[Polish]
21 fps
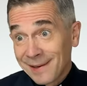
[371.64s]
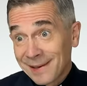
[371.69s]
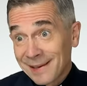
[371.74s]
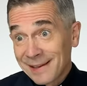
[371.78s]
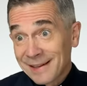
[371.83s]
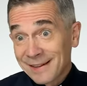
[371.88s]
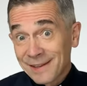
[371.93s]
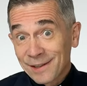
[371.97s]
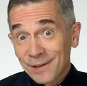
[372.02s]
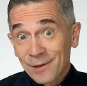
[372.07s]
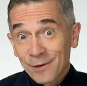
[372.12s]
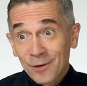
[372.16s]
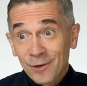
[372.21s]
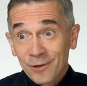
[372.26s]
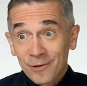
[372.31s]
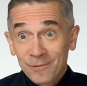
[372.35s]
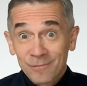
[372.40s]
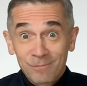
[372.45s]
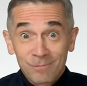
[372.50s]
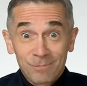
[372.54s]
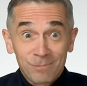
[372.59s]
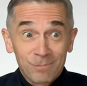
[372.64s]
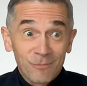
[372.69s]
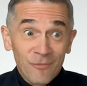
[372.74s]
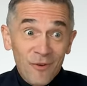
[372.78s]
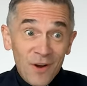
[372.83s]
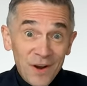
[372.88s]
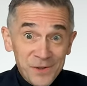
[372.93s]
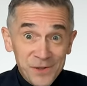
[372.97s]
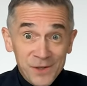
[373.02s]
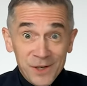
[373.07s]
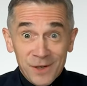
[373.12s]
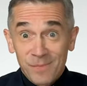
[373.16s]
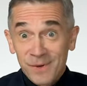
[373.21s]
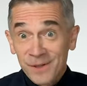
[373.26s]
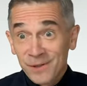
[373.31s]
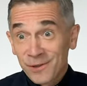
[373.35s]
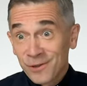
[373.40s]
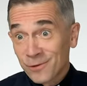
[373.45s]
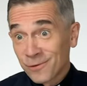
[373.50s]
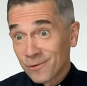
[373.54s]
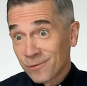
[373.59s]
I dlatego właśnie
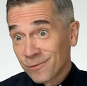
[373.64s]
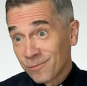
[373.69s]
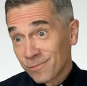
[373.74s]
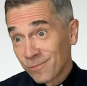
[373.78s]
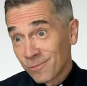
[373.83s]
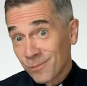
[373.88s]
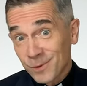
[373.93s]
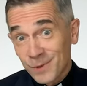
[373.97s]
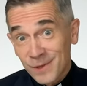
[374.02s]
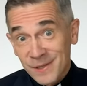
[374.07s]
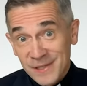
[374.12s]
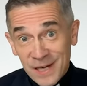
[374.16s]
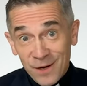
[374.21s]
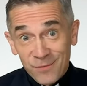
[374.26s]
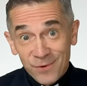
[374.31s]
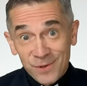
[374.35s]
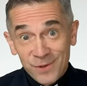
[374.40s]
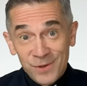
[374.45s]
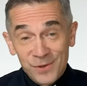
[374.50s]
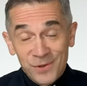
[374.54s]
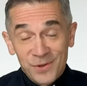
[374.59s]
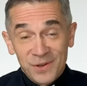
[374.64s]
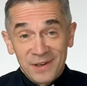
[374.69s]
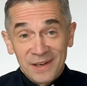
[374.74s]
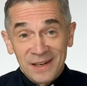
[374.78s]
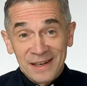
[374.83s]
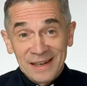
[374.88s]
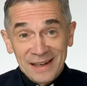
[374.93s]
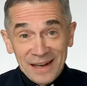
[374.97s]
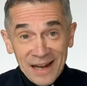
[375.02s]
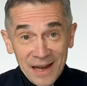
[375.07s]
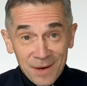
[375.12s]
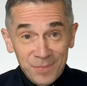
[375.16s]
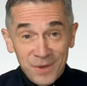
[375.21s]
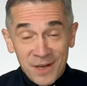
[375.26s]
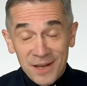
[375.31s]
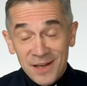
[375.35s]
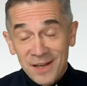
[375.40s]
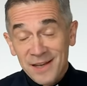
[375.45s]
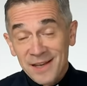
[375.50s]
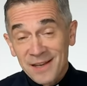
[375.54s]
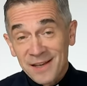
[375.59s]
będą może całe życie na
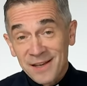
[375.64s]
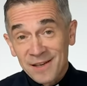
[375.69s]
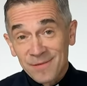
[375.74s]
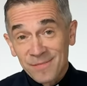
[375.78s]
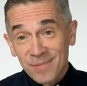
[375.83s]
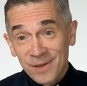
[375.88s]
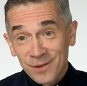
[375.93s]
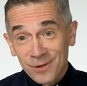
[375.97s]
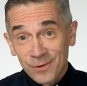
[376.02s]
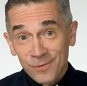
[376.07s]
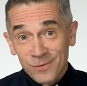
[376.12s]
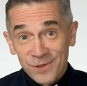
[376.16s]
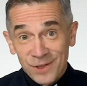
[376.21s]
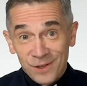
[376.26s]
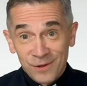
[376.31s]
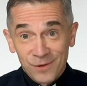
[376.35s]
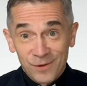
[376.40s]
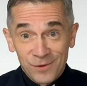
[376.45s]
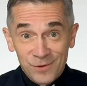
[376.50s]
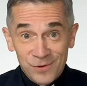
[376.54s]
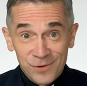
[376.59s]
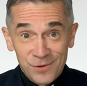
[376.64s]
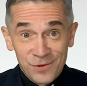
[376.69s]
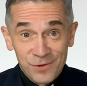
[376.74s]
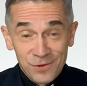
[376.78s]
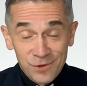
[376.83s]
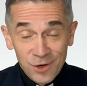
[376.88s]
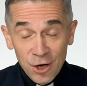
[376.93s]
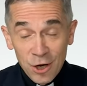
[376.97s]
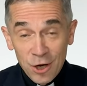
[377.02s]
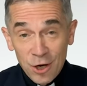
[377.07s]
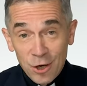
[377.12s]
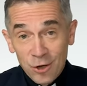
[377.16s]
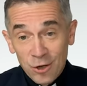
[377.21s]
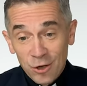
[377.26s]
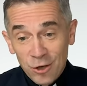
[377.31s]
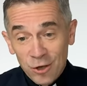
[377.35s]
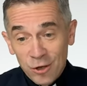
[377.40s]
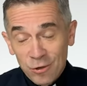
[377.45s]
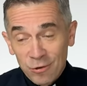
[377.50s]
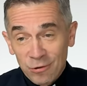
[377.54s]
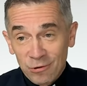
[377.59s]
kanapie, będą czegoś
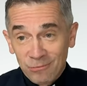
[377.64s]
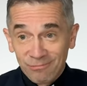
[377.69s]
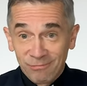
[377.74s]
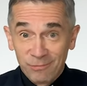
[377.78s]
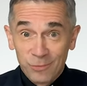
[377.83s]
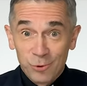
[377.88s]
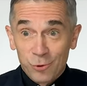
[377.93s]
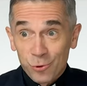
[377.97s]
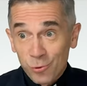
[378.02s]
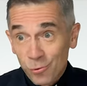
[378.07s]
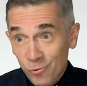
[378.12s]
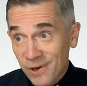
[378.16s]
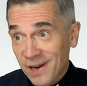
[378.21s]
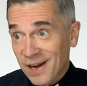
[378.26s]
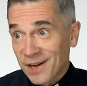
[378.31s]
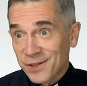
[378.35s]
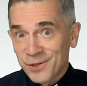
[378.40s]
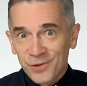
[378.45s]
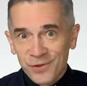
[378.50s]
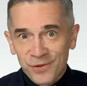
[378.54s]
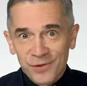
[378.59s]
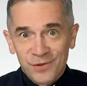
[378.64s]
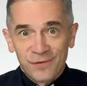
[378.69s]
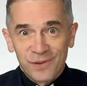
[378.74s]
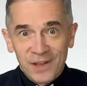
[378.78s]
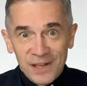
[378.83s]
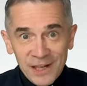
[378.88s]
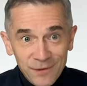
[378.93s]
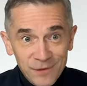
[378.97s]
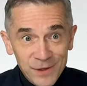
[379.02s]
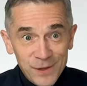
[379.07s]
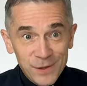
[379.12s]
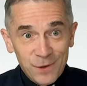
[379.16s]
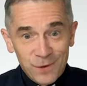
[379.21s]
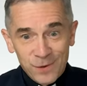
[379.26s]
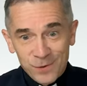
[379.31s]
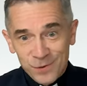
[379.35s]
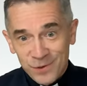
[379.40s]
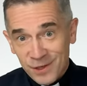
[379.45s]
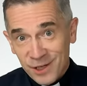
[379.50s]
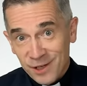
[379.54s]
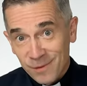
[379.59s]
szukać w
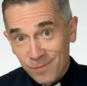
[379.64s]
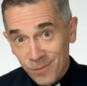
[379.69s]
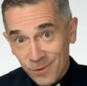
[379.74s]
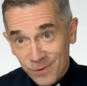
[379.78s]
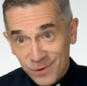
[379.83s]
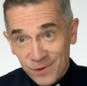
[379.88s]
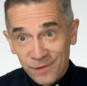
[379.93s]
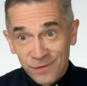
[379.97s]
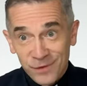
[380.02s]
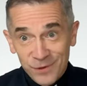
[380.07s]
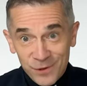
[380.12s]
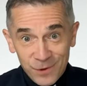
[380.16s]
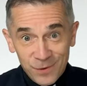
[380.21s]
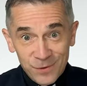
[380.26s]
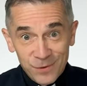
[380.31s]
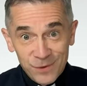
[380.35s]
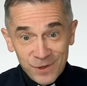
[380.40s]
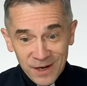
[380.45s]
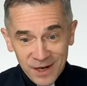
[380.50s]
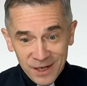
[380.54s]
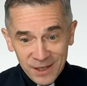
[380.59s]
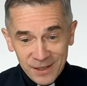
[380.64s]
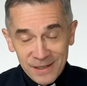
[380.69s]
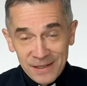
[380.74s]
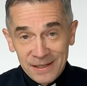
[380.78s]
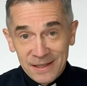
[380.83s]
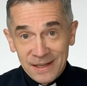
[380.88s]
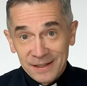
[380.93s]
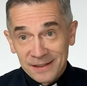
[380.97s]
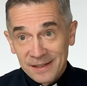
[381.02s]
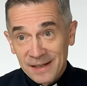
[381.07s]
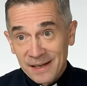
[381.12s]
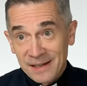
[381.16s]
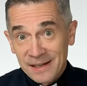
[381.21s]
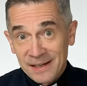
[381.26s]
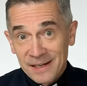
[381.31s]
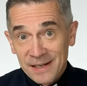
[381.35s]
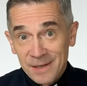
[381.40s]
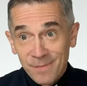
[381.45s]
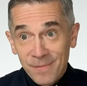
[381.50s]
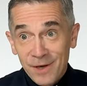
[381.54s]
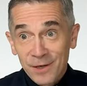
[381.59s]
telewizorze, może w książkach i tak
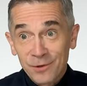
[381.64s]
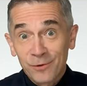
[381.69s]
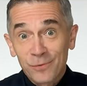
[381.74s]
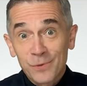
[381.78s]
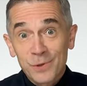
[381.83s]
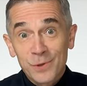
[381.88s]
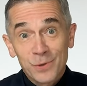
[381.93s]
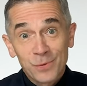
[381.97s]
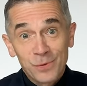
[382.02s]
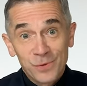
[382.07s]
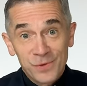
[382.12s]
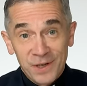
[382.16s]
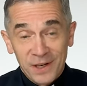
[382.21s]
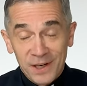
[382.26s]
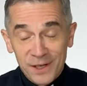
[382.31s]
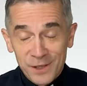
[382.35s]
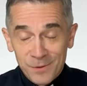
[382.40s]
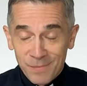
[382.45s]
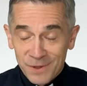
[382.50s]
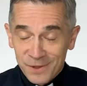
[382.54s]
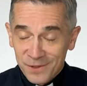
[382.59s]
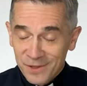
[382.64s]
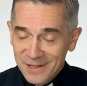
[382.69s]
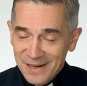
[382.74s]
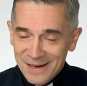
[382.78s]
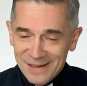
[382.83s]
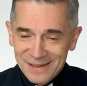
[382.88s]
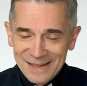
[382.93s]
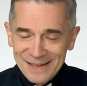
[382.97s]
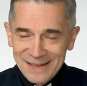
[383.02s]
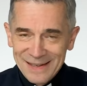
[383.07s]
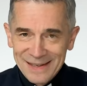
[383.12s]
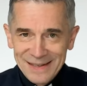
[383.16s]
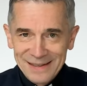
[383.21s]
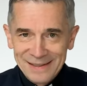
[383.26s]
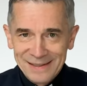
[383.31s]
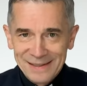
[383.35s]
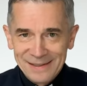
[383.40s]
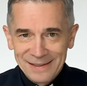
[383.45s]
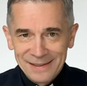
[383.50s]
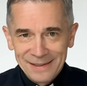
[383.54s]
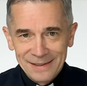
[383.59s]
dalej, będą snuć jakieś marzenia, ale
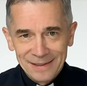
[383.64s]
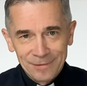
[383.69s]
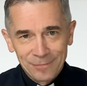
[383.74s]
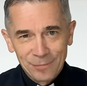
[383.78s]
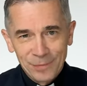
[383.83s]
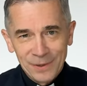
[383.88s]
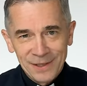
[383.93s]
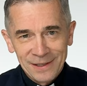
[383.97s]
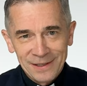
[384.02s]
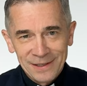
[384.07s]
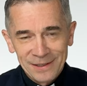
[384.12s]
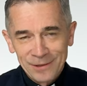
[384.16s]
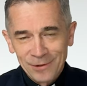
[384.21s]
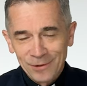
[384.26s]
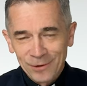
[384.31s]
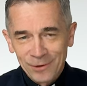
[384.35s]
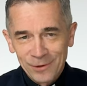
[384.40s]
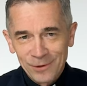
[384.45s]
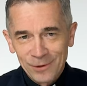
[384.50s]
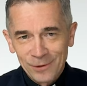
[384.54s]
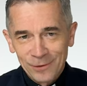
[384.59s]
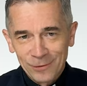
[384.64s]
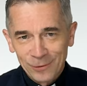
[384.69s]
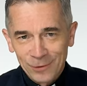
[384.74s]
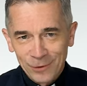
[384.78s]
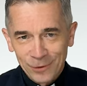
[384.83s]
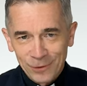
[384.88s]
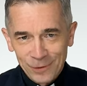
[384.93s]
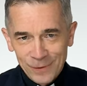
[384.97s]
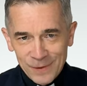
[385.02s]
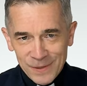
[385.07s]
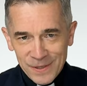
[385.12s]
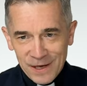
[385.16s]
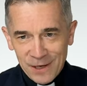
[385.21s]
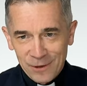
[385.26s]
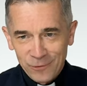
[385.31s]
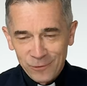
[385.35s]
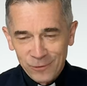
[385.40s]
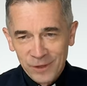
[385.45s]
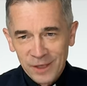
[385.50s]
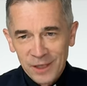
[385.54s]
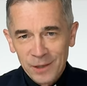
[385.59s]
nigdy nie dojdą do
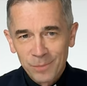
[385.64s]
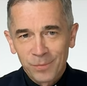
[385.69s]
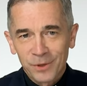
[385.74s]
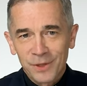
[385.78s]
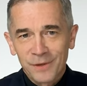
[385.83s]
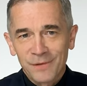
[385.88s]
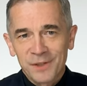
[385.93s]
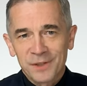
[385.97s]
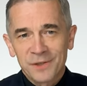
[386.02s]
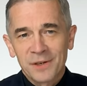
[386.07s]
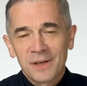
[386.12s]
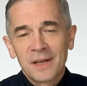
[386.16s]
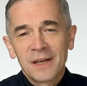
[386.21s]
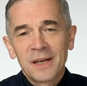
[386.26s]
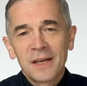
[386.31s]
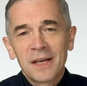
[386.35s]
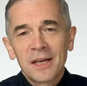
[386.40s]
celu, ponieważ